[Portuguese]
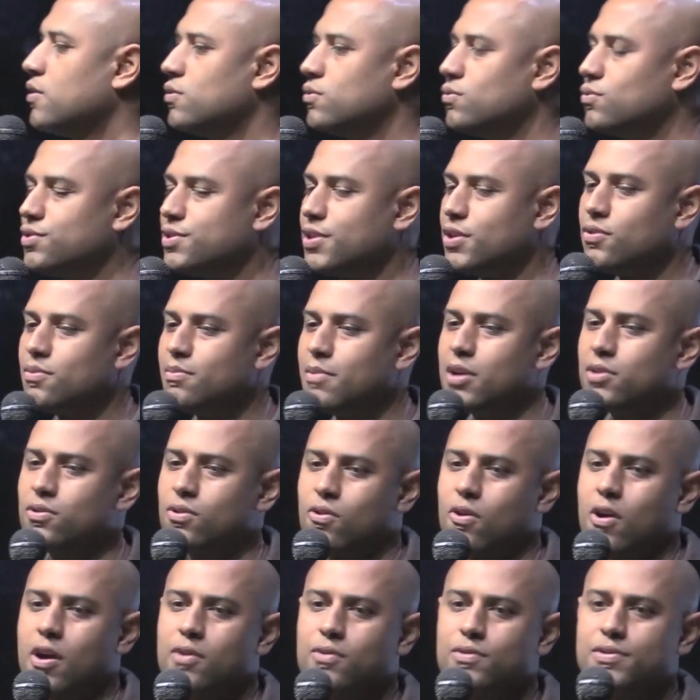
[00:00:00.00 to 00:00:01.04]
O ser humano
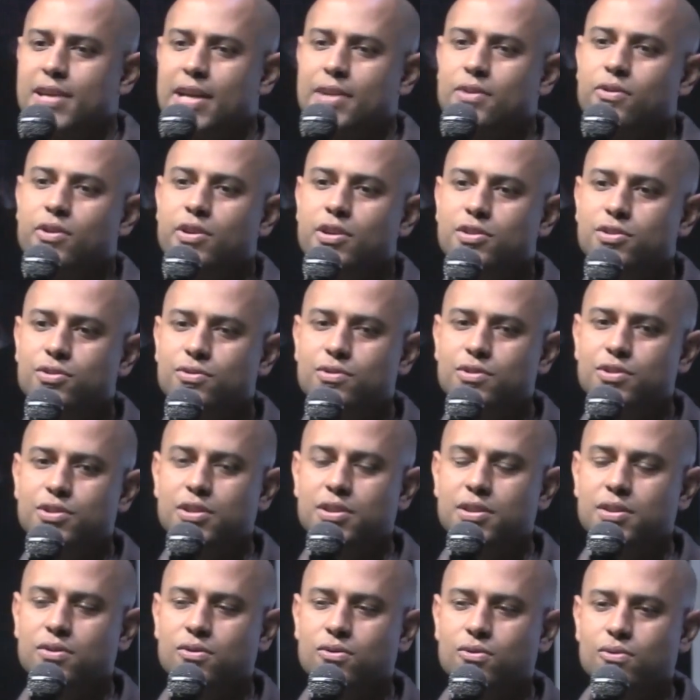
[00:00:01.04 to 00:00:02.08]
corre um sério risco
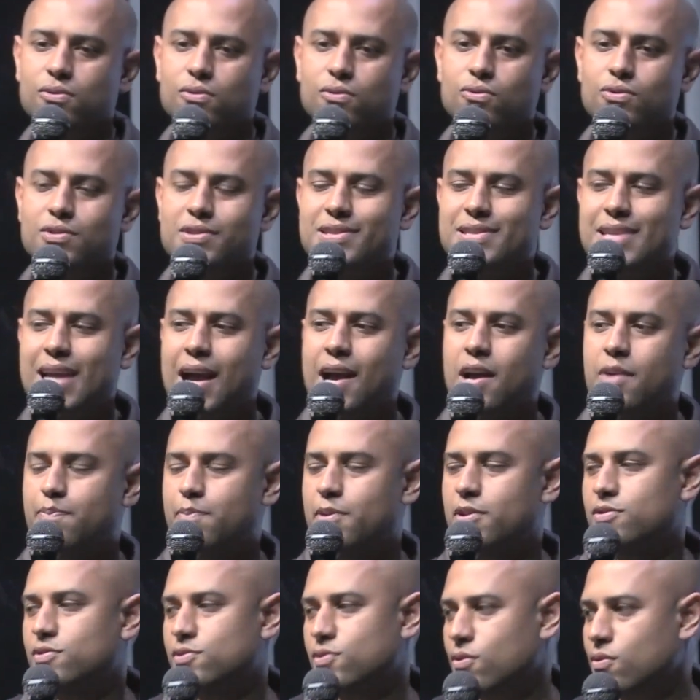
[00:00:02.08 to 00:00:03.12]
de usar
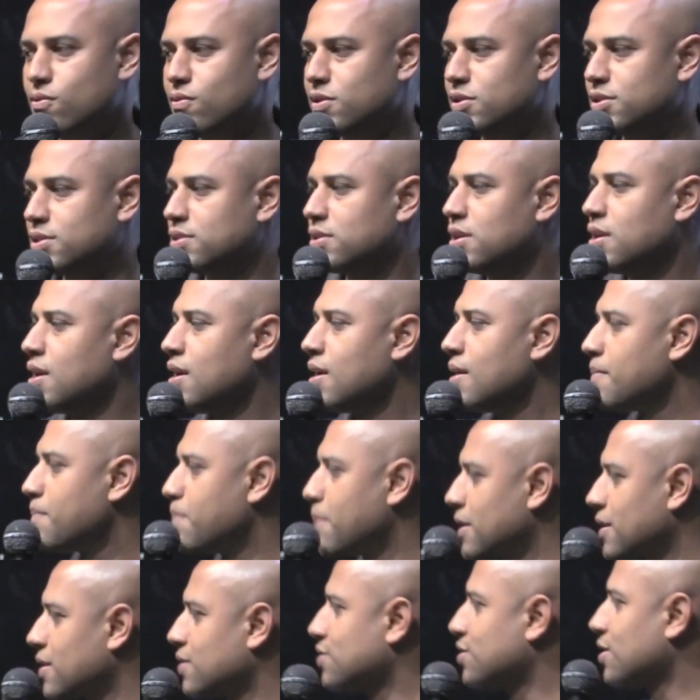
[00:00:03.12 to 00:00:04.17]
pessoas
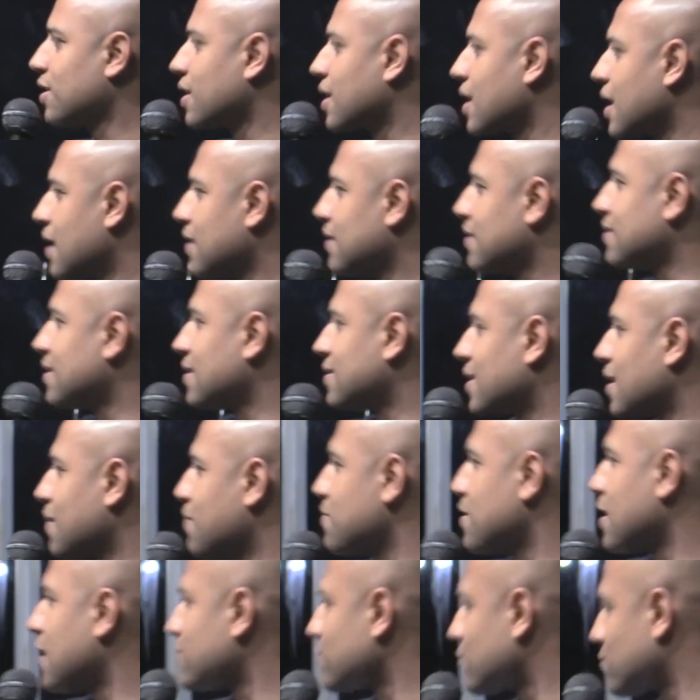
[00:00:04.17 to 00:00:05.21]
para chegar em
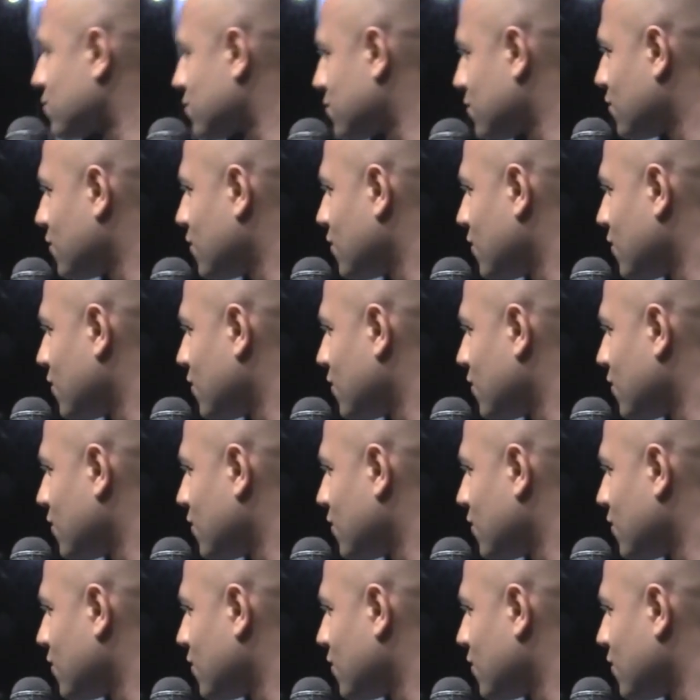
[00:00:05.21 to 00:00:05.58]
determinados